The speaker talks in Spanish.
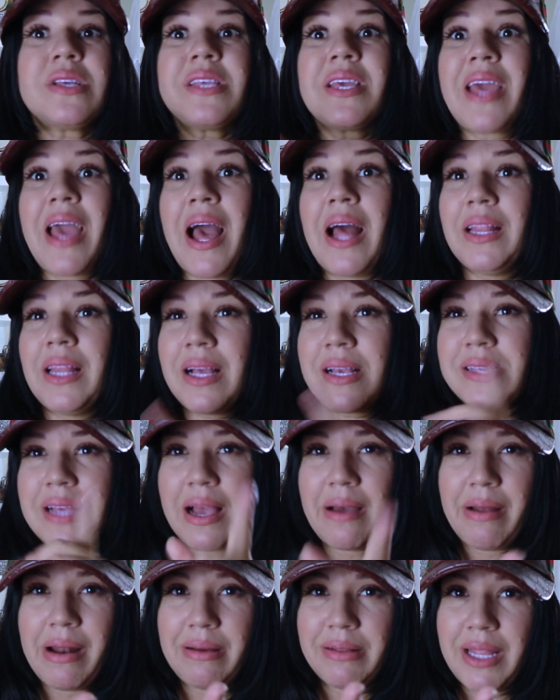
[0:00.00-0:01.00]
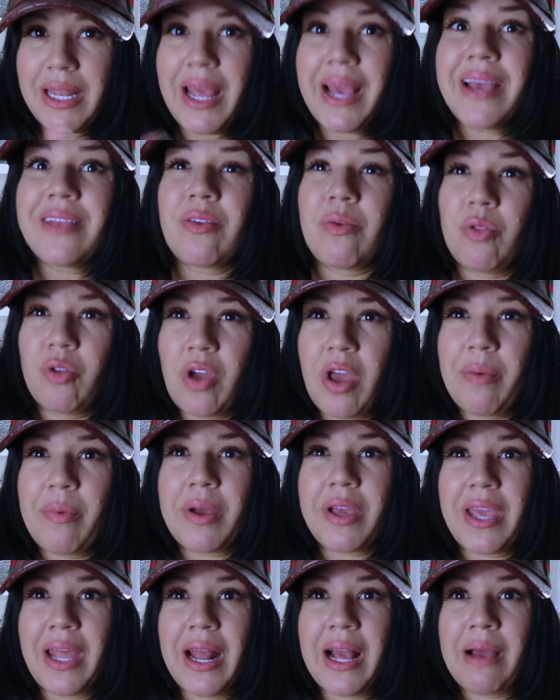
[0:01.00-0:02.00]
Así que antes que se acabe la batería, que estoy viendo que
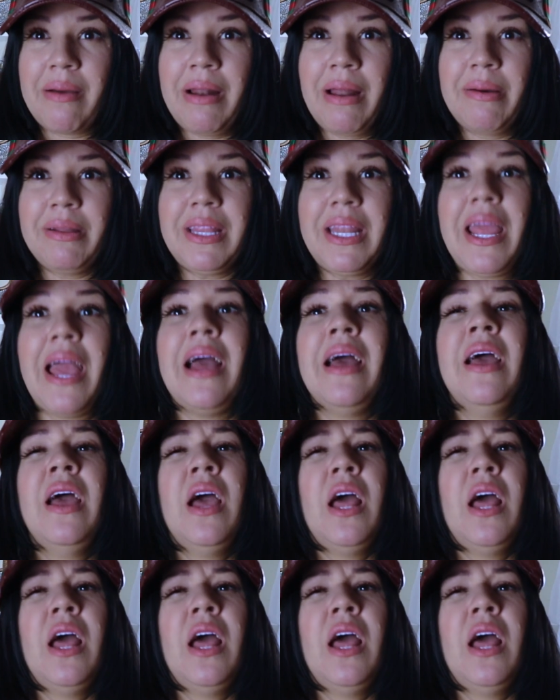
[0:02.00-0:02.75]
quiere acabar la batería,